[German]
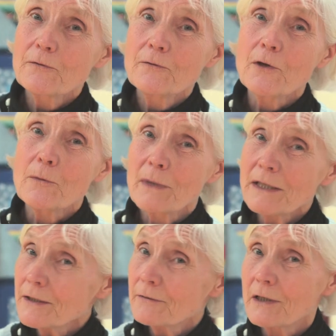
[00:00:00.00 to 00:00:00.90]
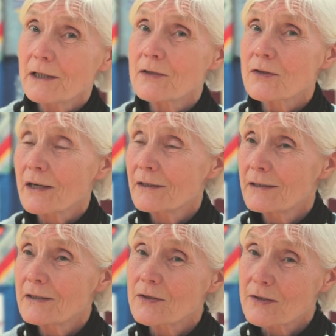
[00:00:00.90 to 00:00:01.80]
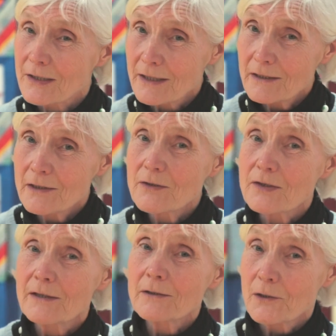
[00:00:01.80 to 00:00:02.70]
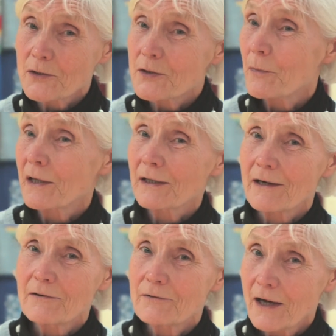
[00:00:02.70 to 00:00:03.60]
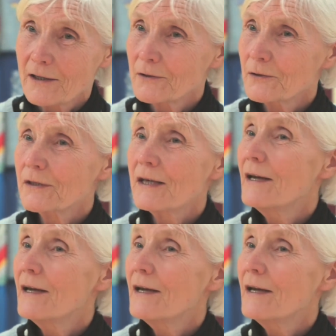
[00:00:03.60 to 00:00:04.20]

Für mich war es eine sehr, sehr kostbare Erfahrung,